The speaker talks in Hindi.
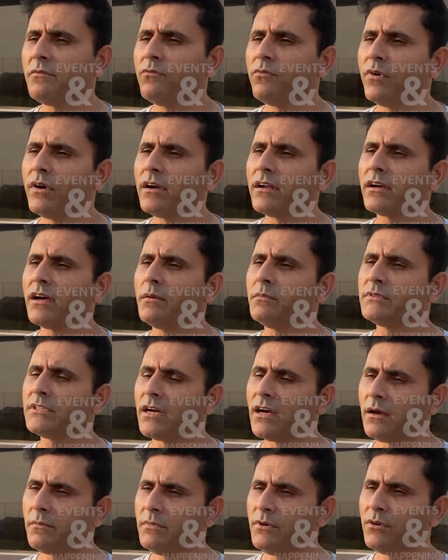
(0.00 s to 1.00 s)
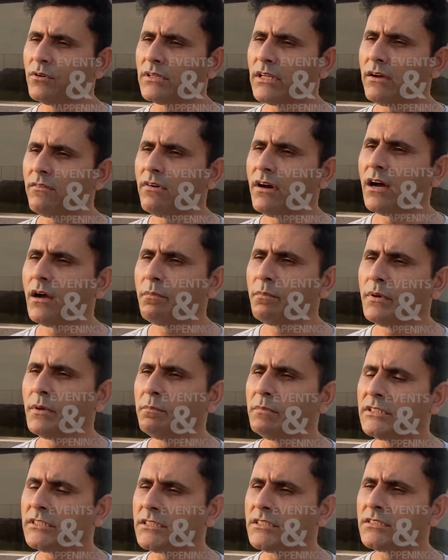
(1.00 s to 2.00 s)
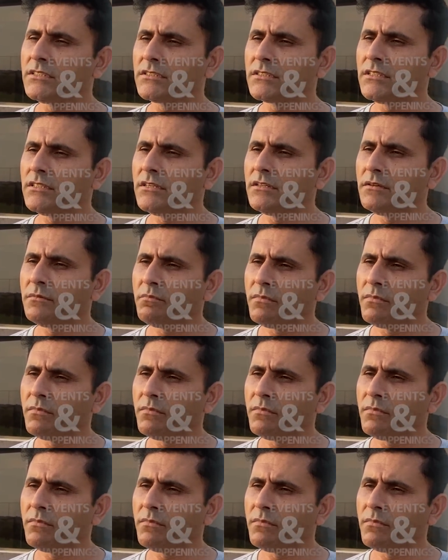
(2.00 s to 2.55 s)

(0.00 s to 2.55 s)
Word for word: वर्ल्ड कप जहाँ भी होता है वहाँ पे पिचेस की